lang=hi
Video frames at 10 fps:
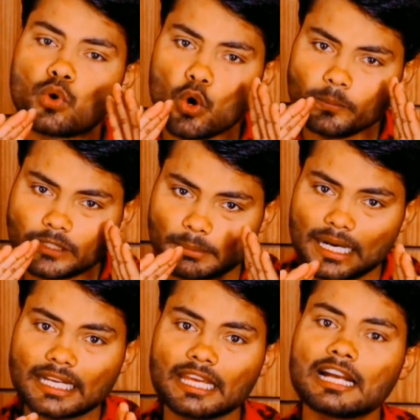खूब
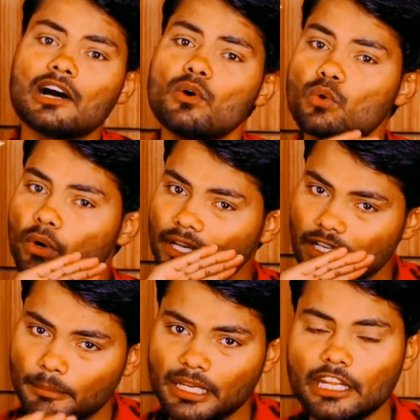दबा के खाओ कोई
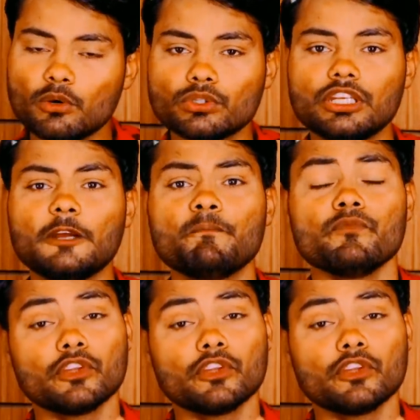कमी नहीं होती है